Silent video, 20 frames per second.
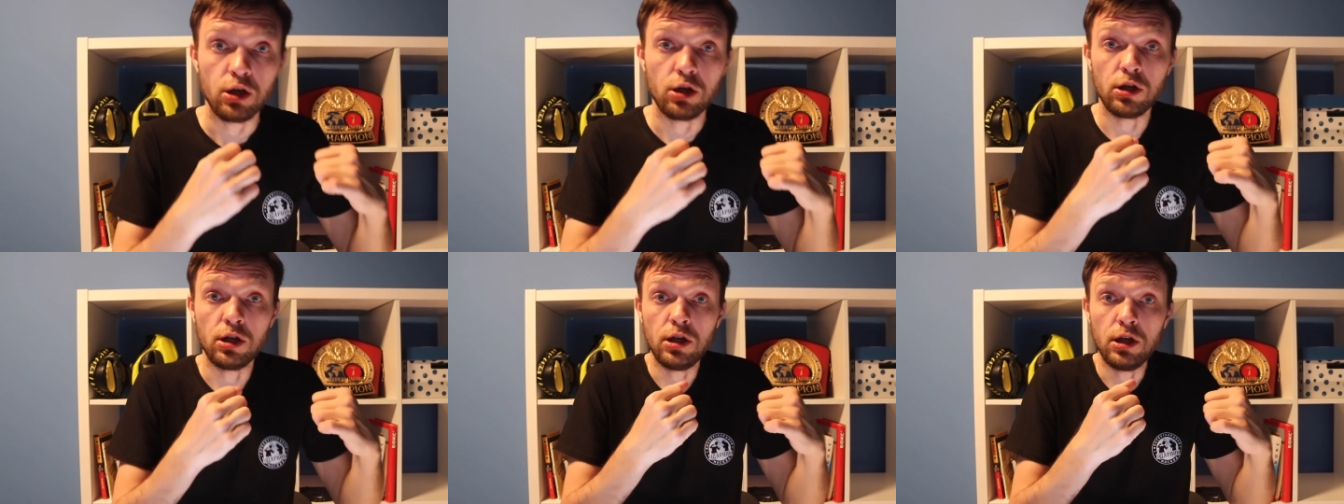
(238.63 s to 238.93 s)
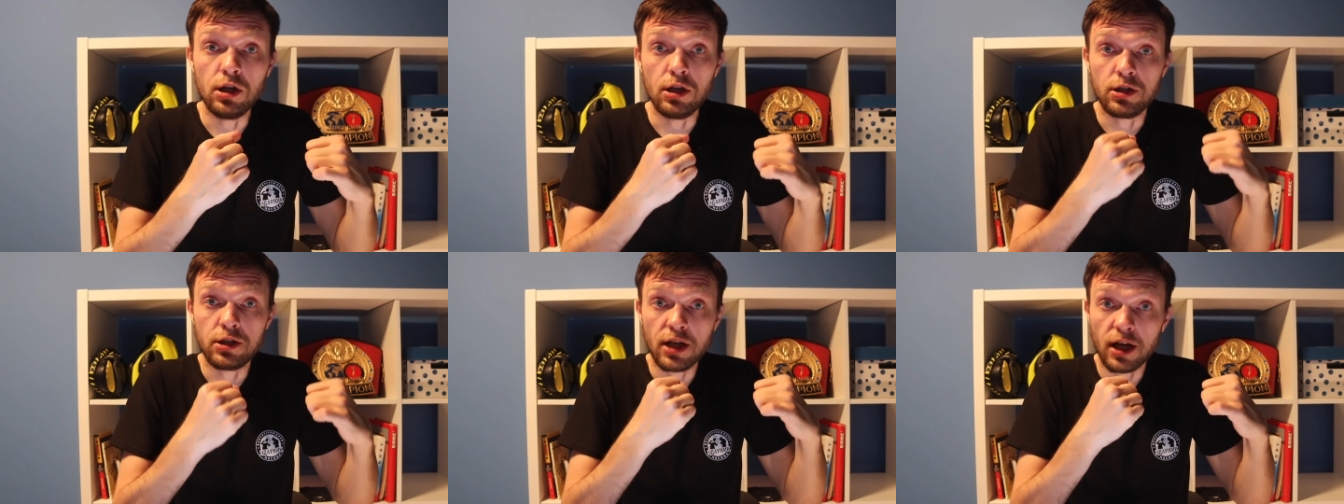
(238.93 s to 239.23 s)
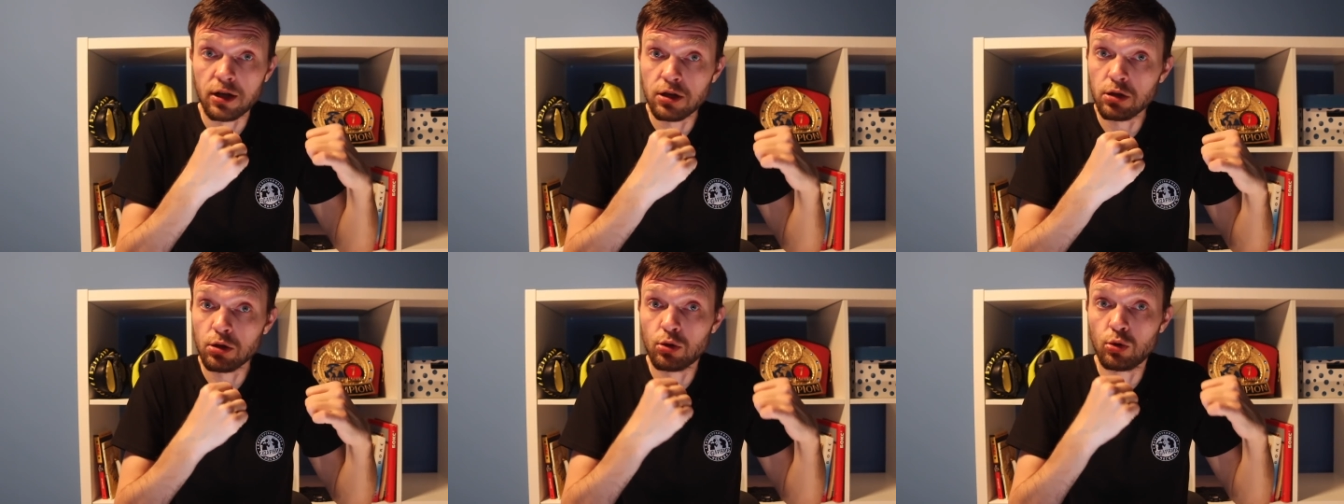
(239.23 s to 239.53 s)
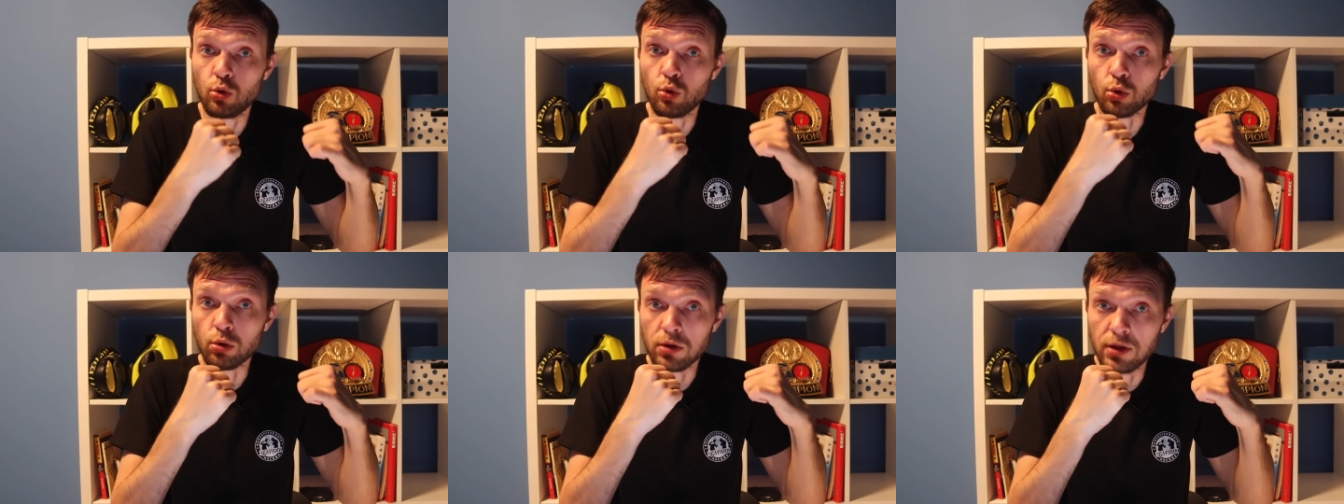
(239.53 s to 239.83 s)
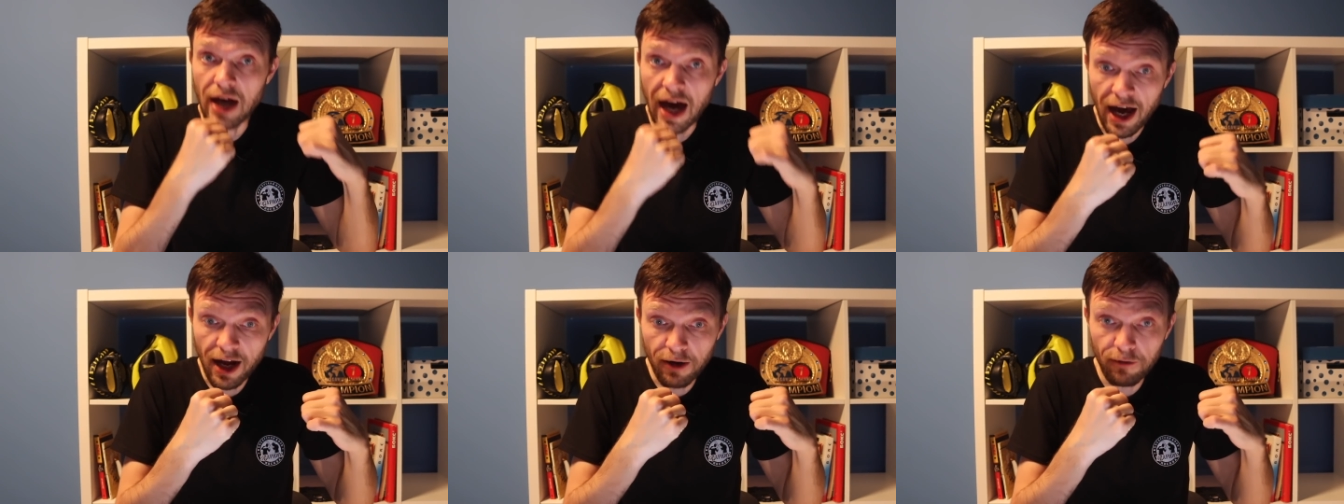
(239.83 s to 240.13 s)
и техника
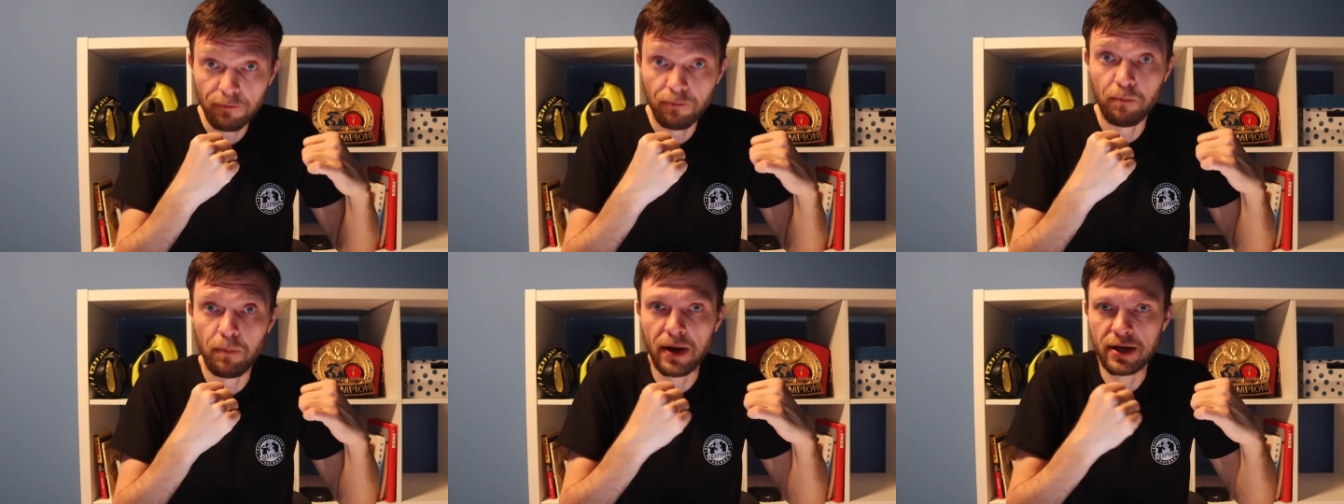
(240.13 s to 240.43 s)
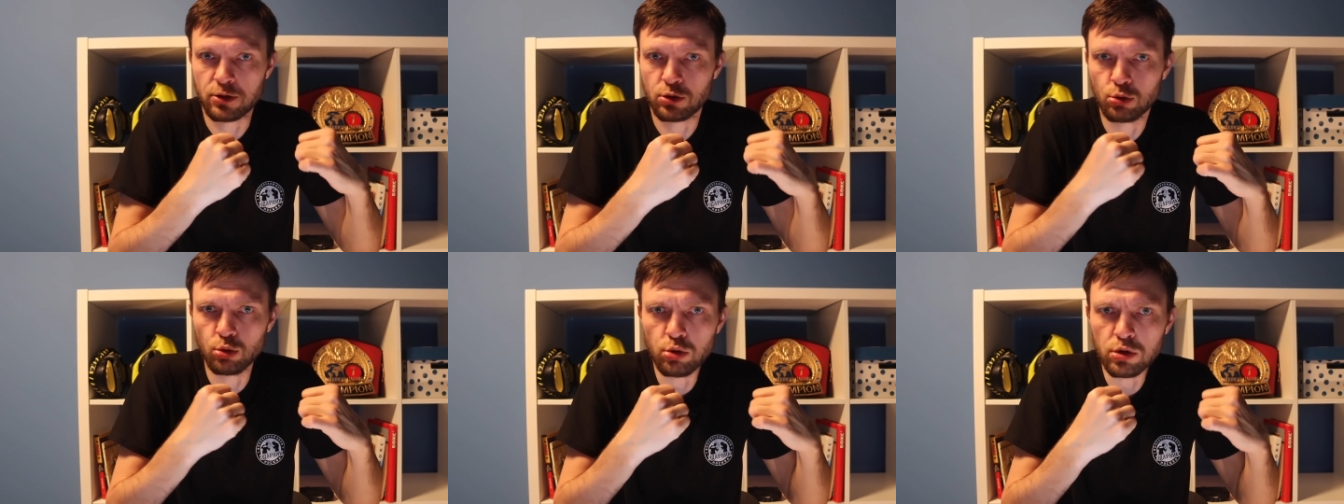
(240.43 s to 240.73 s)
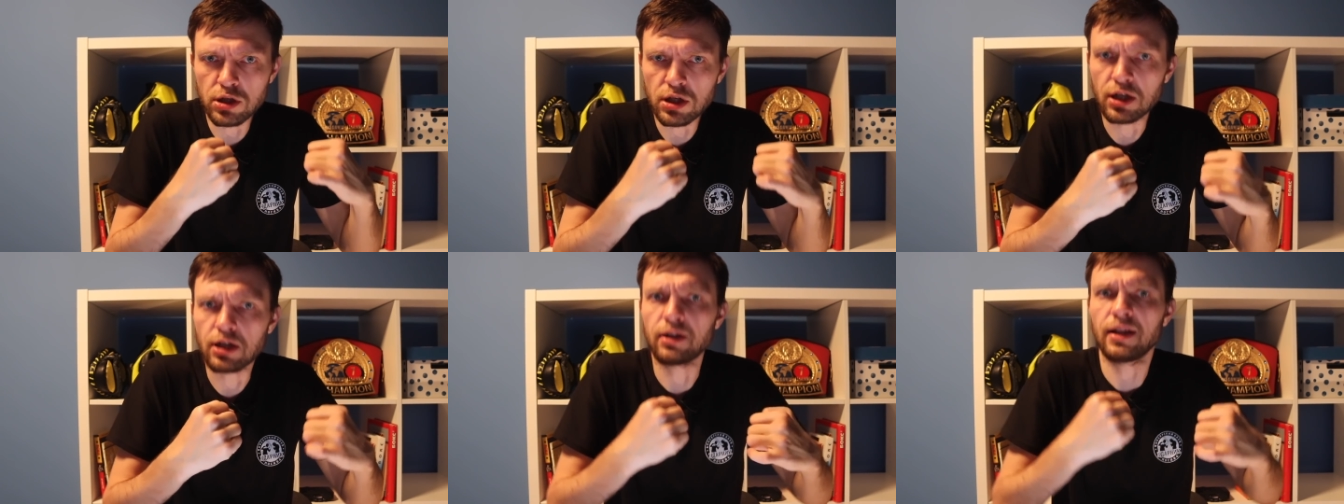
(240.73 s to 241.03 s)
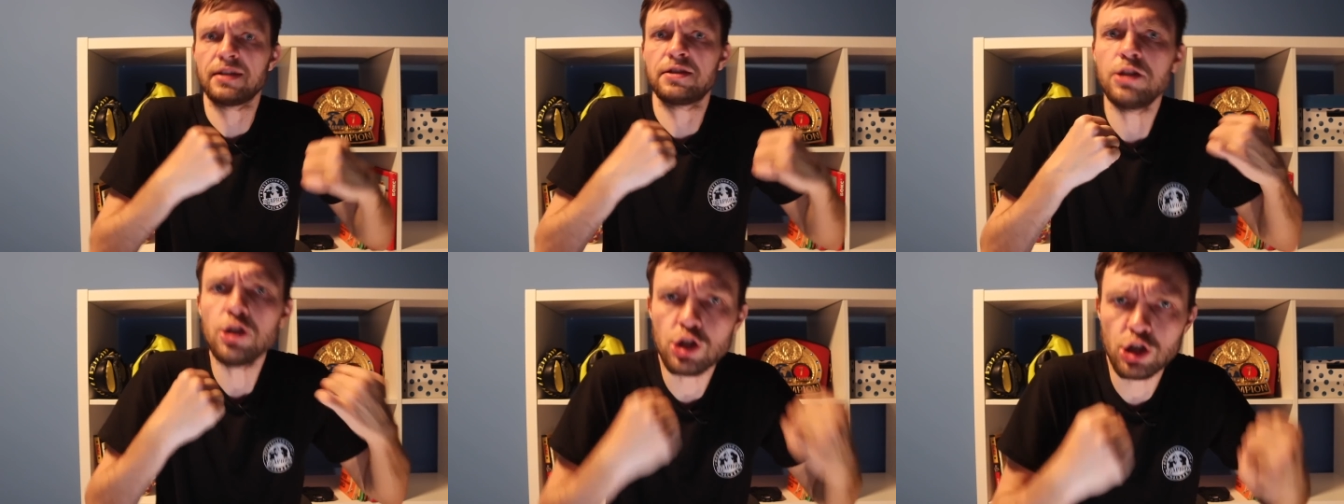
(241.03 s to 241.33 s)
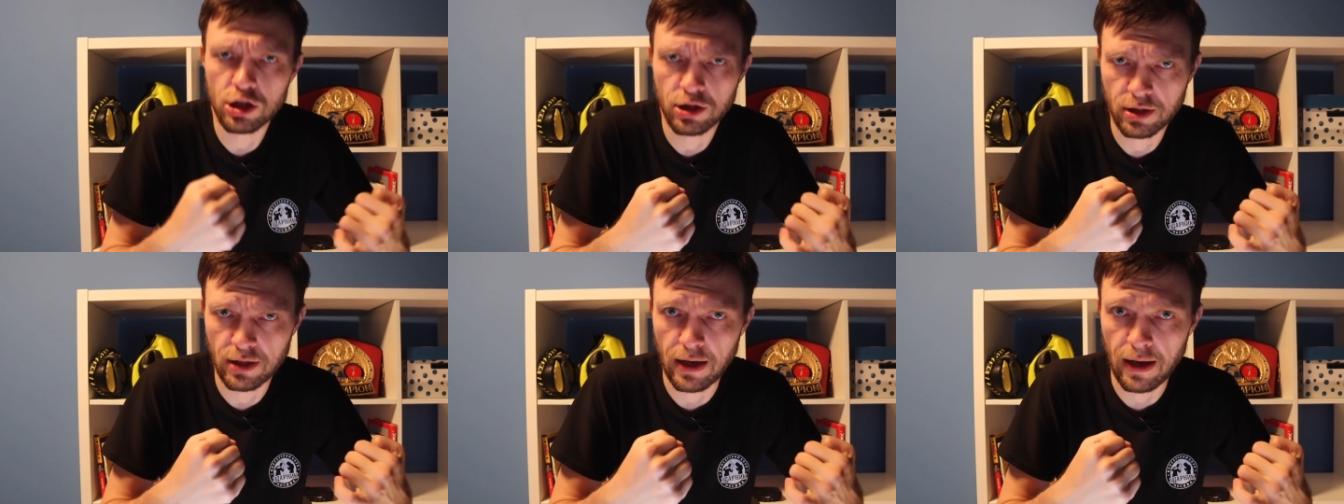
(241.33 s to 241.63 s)
ударов, по сути,
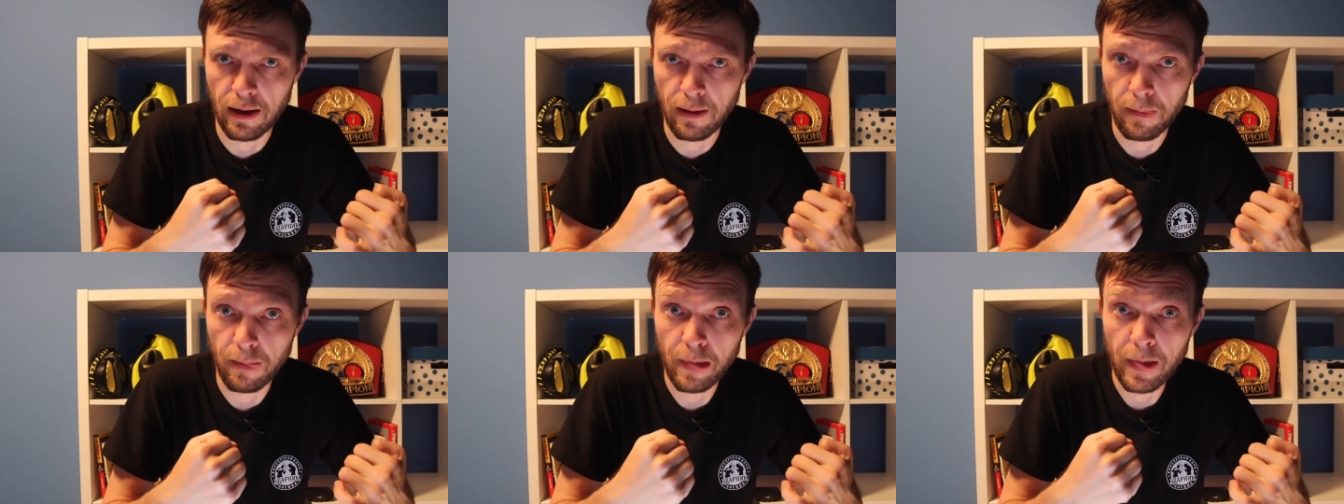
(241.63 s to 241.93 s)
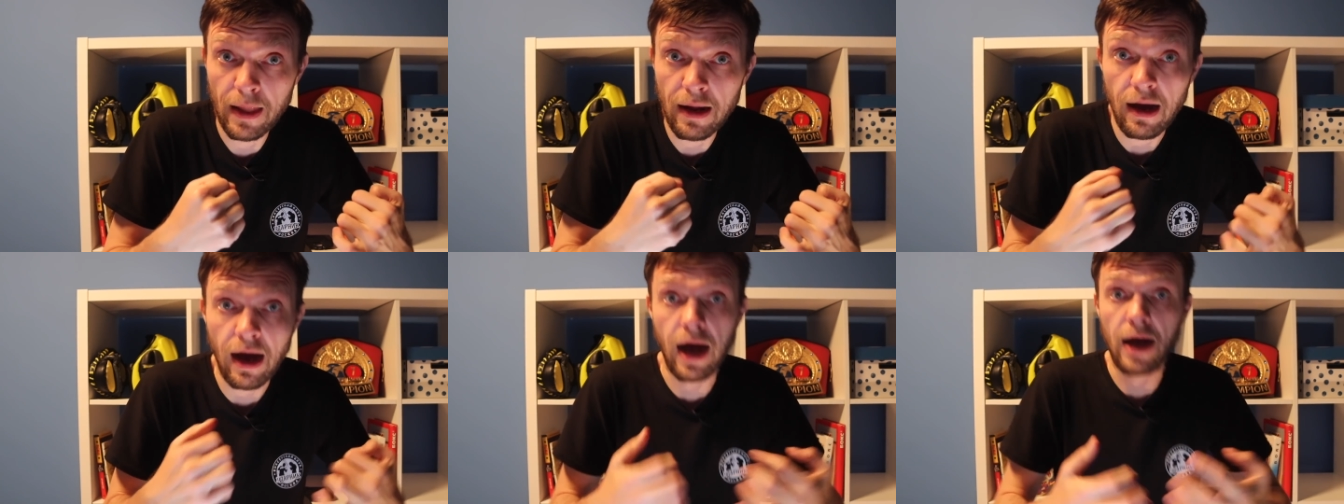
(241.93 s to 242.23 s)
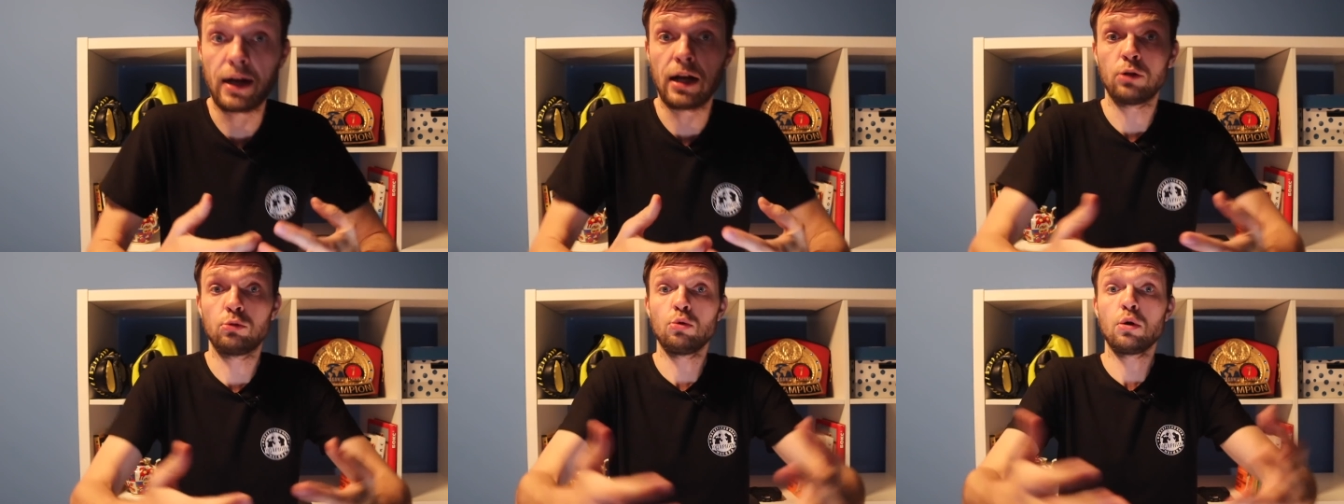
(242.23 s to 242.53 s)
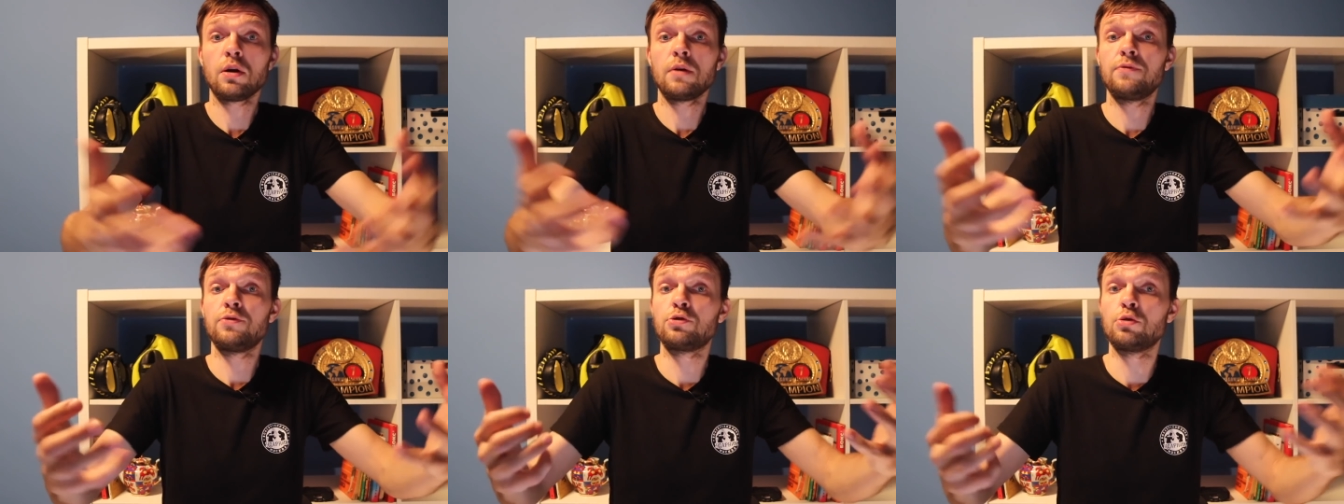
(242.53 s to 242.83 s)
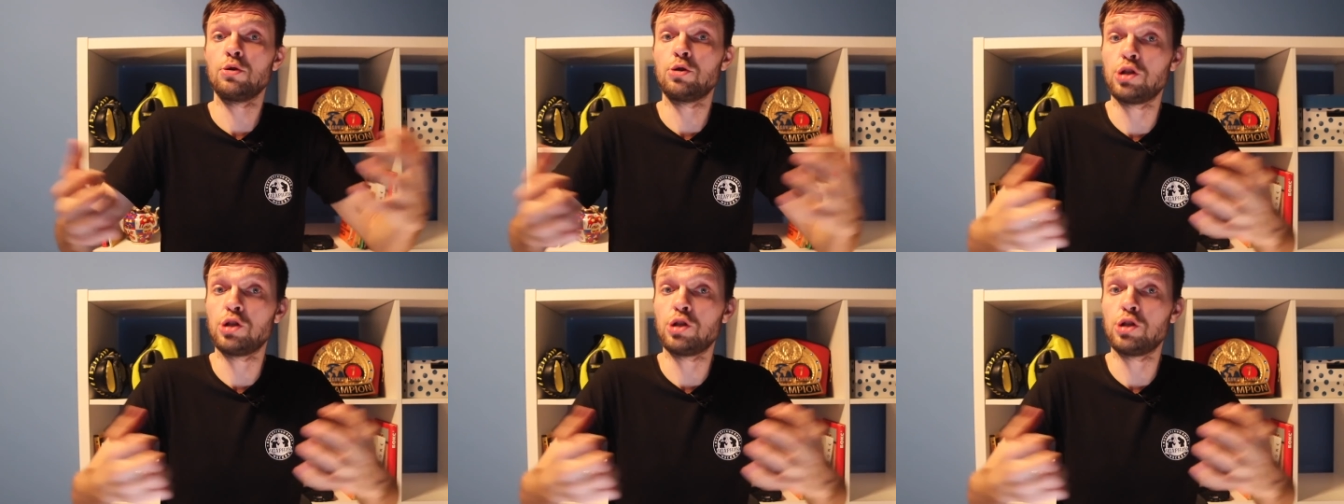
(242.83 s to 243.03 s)
классическая, о которой все